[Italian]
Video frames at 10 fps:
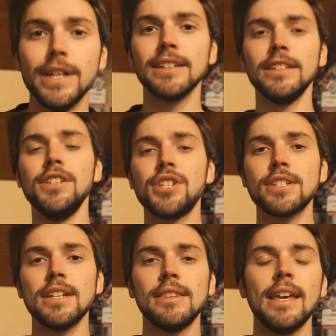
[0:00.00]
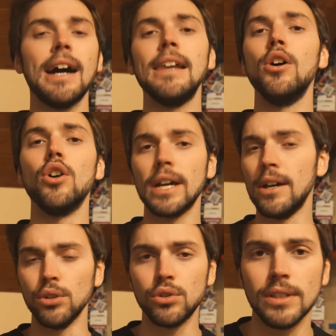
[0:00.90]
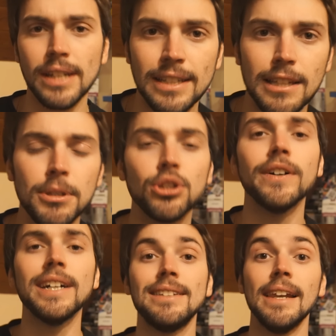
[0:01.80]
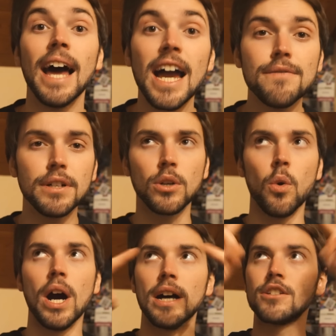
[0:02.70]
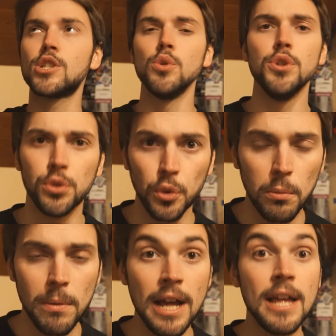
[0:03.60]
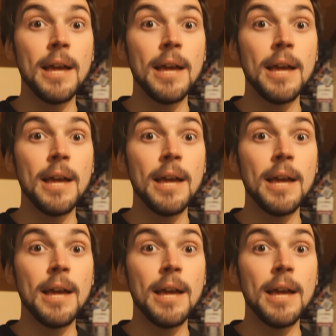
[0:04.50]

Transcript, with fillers: venerdì 17 alle ore 8.30 mi troverete live qua su YouTube,